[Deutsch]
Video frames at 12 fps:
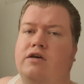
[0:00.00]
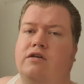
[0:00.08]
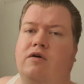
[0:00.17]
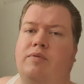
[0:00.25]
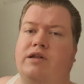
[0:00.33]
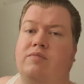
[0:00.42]
Ich
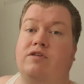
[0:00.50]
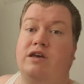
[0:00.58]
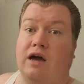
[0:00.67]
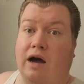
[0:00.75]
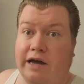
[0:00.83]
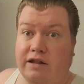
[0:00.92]
glaube bei dem
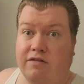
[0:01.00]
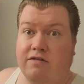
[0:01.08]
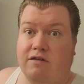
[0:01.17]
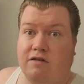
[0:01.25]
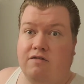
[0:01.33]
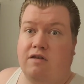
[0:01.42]

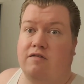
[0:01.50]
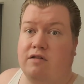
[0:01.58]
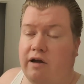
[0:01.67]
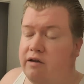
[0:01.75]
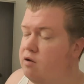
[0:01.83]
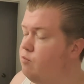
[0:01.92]
T1, das ist das
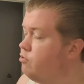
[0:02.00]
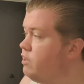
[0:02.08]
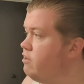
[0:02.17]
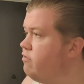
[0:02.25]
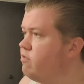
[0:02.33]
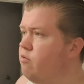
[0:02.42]
kleinere
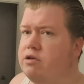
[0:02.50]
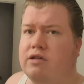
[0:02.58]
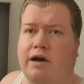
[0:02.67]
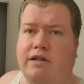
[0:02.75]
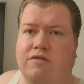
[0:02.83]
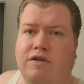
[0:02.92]
Modell, sind es glaube ich
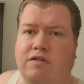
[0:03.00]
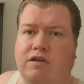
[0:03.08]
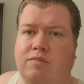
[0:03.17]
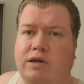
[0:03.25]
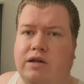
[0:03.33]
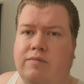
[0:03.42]

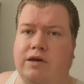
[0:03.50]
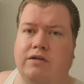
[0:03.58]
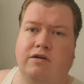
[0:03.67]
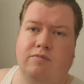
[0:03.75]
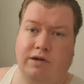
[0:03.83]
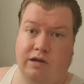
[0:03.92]
23
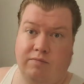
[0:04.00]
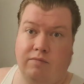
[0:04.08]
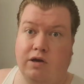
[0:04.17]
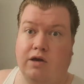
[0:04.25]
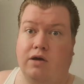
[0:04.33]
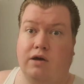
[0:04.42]
mm und bei
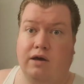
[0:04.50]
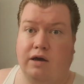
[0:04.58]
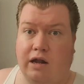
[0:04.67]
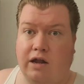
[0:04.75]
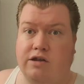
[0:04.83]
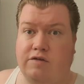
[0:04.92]
dem
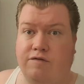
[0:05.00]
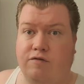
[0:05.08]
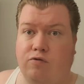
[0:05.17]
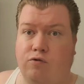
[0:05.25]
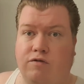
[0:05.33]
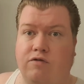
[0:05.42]
relativ
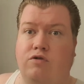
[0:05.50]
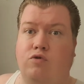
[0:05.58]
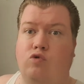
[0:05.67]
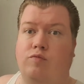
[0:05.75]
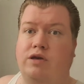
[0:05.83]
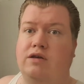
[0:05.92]
großen,
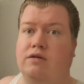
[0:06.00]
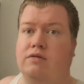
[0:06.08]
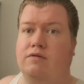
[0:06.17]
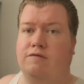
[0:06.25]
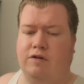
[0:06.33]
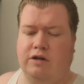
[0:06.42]

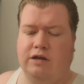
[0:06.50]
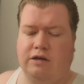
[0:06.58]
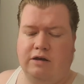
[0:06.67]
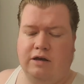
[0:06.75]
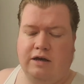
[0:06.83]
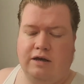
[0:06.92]
klobigen, finde ich,